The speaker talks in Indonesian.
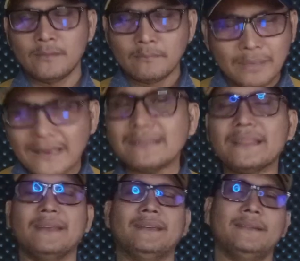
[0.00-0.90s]

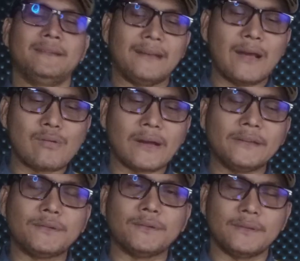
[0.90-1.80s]
Berhenti lakukan
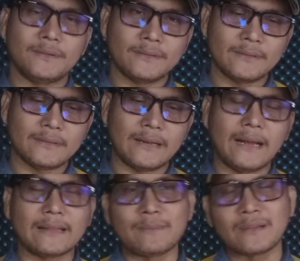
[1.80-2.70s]
itu,
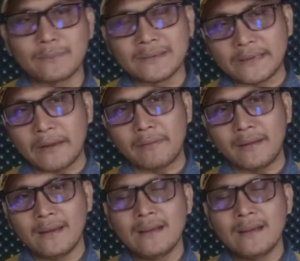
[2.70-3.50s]
ah, teman-teman uh, cewek.